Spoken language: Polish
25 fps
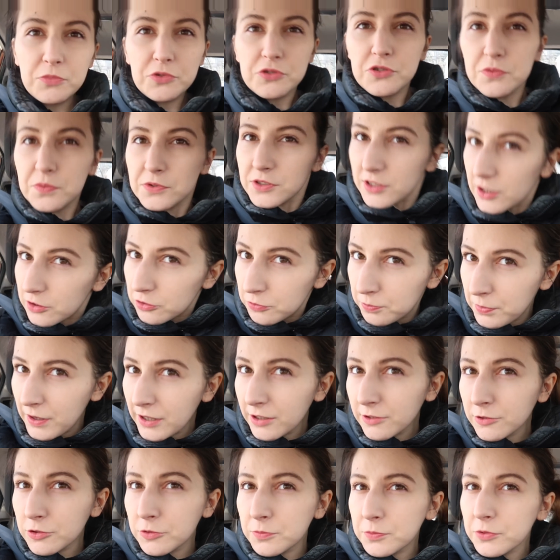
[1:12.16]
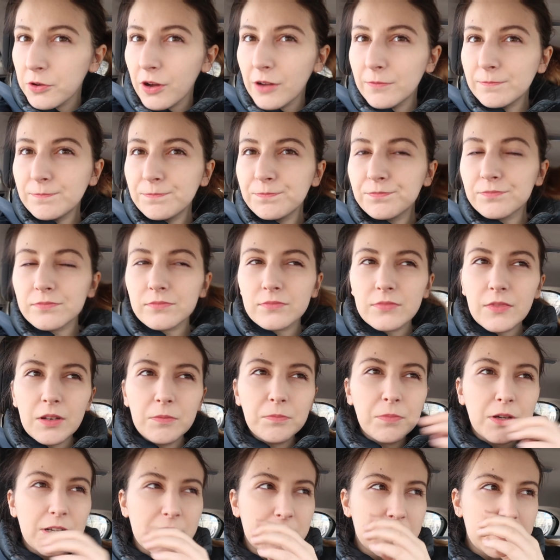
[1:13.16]
Już po zakupach kupiłam
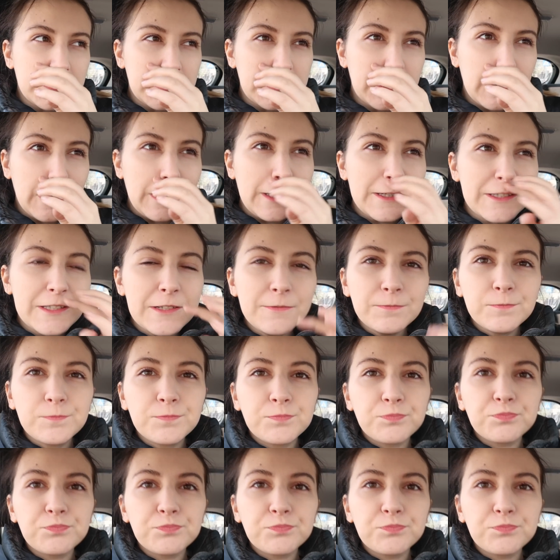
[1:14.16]
parę rzeczy dla Jasia.